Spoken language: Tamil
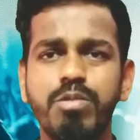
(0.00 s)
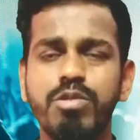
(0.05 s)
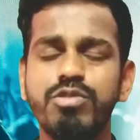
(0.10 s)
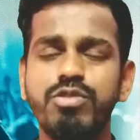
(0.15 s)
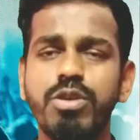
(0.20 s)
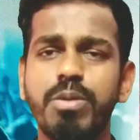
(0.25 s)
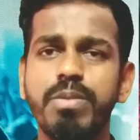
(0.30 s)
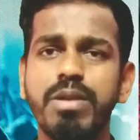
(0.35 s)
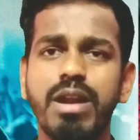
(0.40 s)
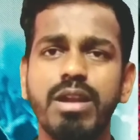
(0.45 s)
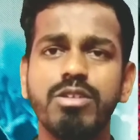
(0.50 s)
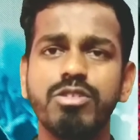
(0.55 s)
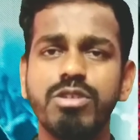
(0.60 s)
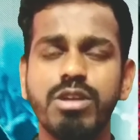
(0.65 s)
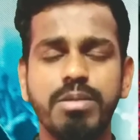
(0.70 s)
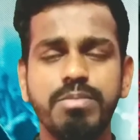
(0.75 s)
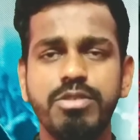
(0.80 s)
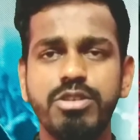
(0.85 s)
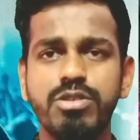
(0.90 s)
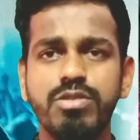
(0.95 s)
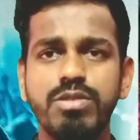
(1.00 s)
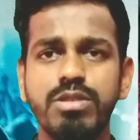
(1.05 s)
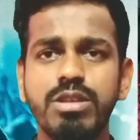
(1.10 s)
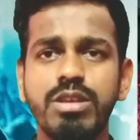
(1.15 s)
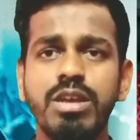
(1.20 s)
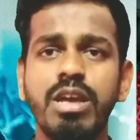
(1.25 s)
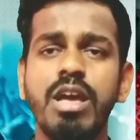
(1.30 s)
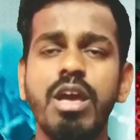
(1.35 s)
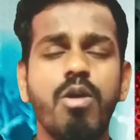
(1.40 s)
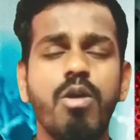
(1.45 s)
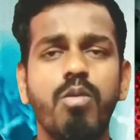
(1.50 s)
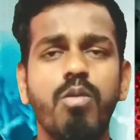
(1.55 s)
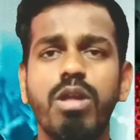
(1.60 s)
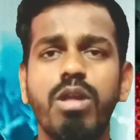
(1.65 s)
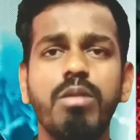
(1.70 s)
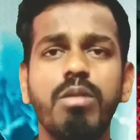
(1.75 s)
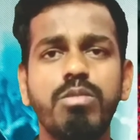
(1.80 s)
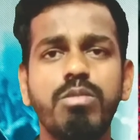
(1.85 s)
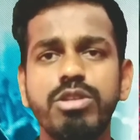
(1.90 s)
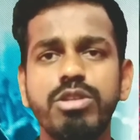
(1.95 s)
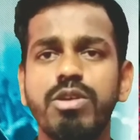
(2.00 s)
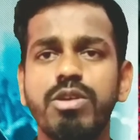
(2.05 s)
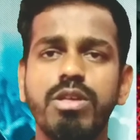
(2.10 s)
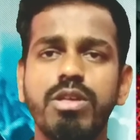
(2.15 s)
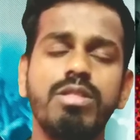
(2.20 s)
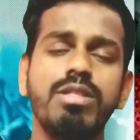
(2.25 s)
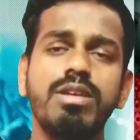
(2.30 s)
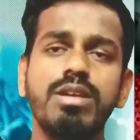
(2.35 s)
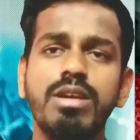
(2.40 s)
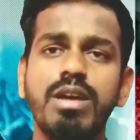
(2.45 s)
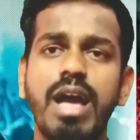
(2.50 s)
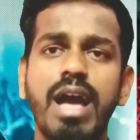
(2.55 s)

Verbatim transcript: போச்சு அப்படி எலக்ஷன் கமிஷன் வந்து உங்களால் முடிஞ்சால் அது வந்து